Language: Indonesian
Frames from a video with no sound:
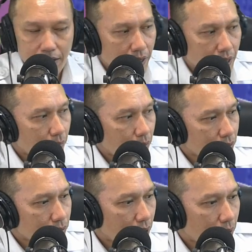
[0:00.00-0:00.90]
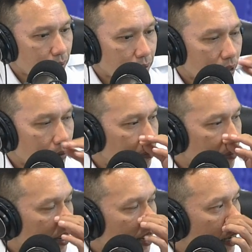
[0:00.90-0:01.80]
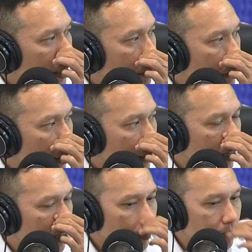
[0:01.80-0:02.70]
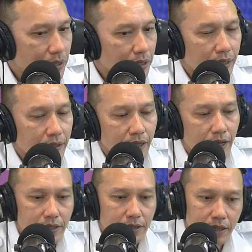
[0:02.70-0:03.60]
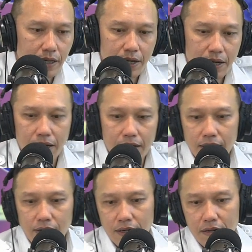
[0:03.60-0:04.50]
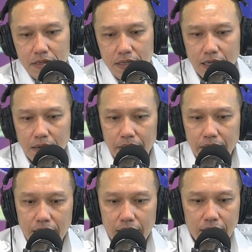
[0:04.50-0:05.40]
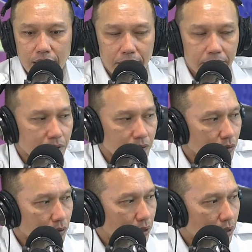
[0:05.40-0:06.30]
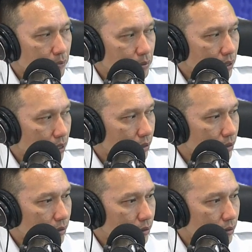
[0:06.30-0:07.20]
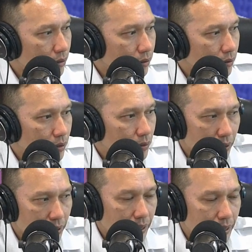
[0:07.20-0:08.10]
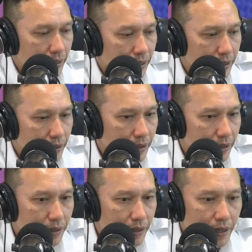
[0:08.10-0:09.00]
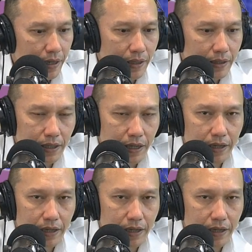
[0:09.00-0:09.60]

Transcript: 08213878 8786 ya. Anda bisa ketikkan pesan teks atau Anda bisa sampaikan dalam bentuk eh, pesan suara ya. Selain